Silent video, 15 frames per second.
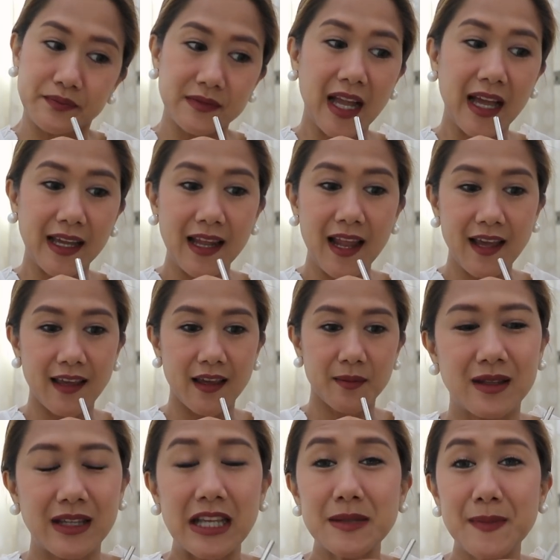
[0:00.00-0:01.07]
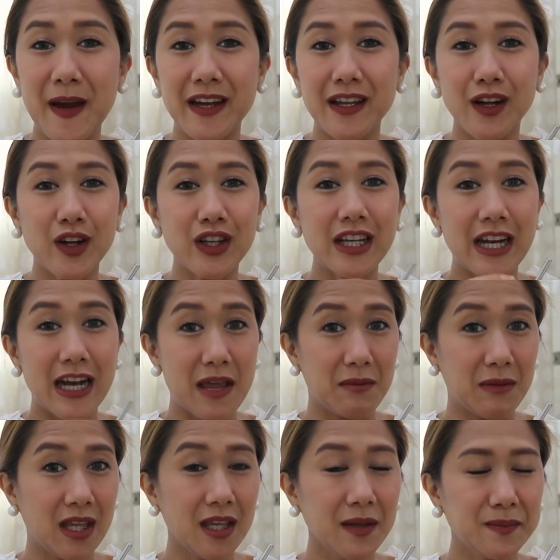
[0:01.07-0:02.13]
lagi-lagi. Na-inspired ako ni
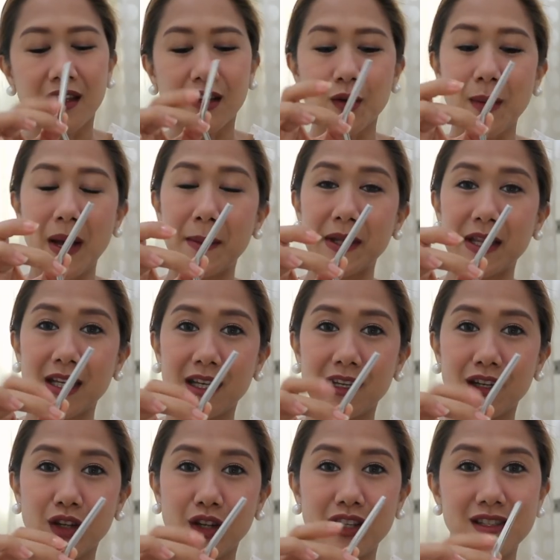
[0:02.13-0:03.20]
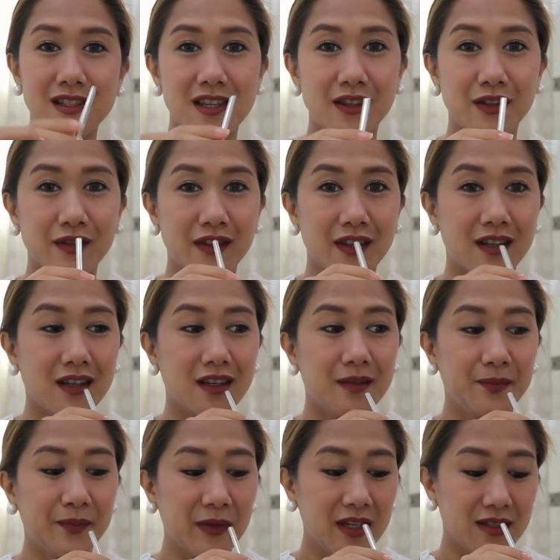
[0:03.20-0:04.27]
Remy na gumamit ng ganito instead of the
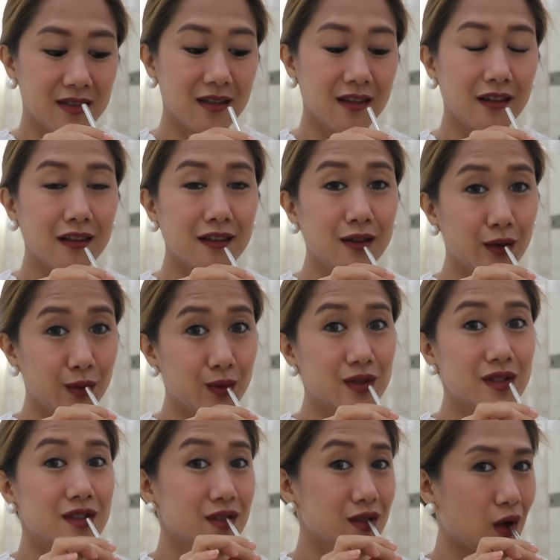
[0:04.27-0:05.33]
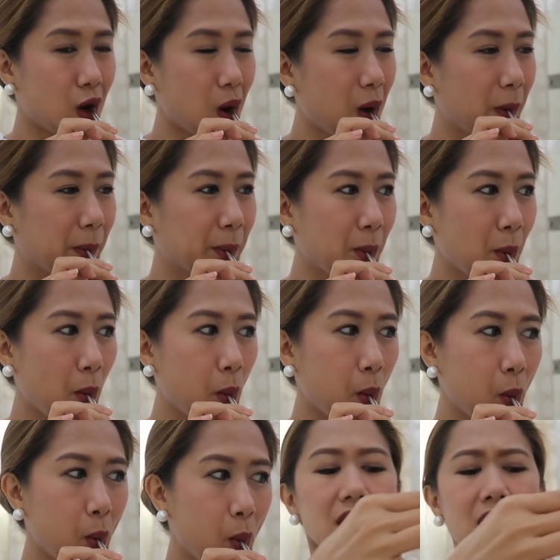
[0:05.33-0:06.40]
single-use straw.
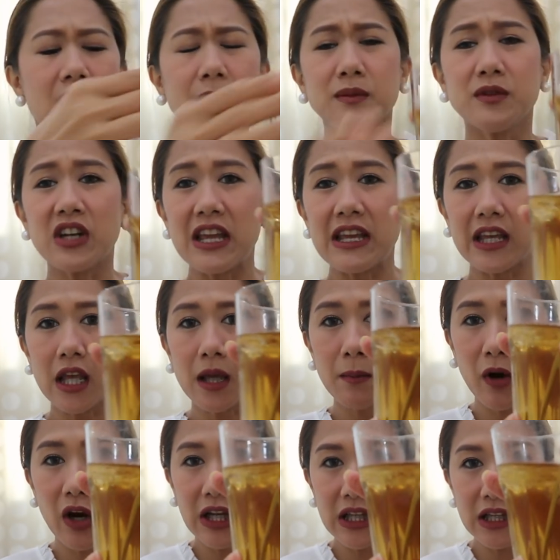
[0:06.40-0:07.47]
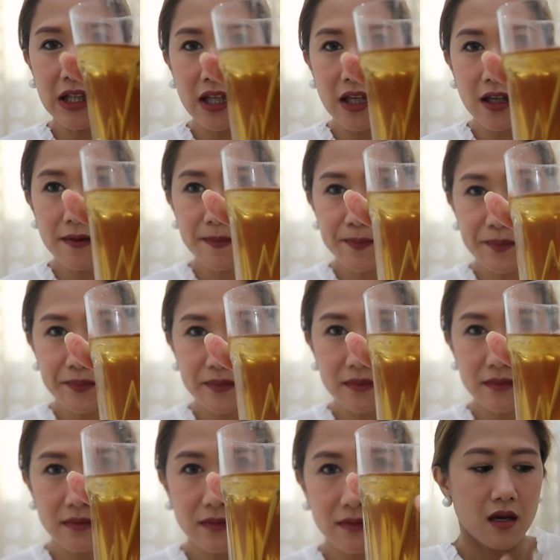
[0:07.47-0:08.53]
I'm drinking barley tea.
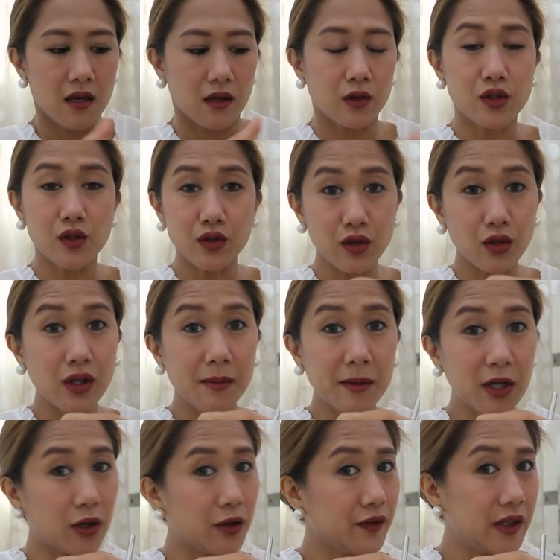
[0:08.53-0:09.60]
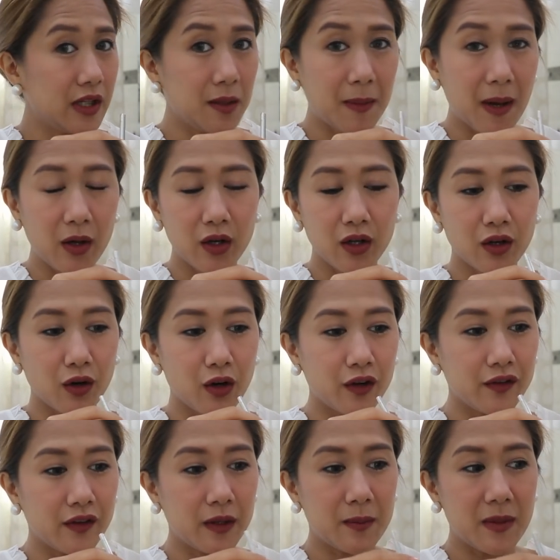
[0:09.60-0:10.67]
Gusto-gusto ko na mag-coffee, hindi pa ako
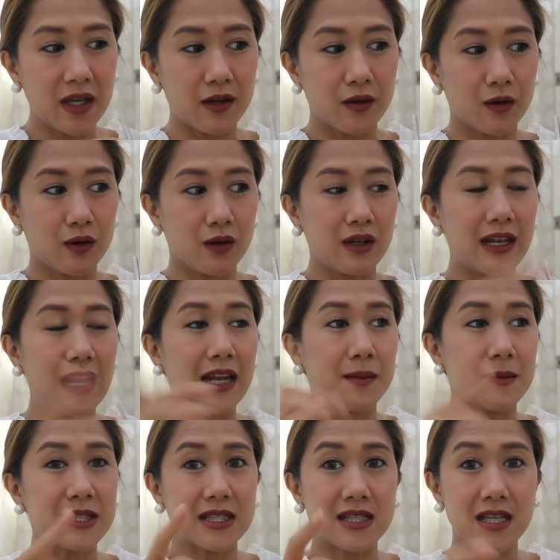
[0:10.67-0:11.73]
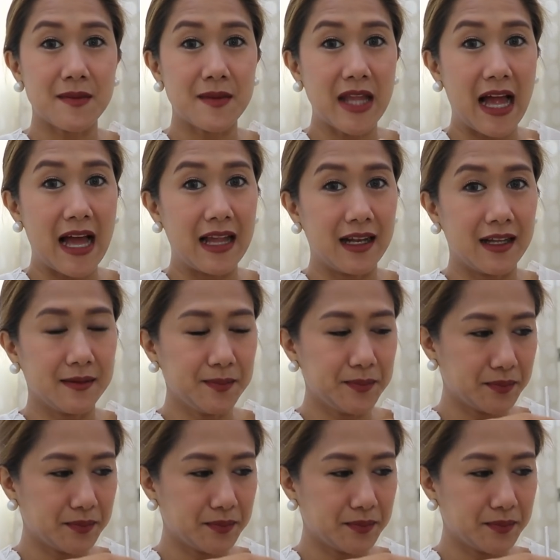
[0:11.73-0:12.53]
nagko-coffee, pero lalabas kasi kami ni Alan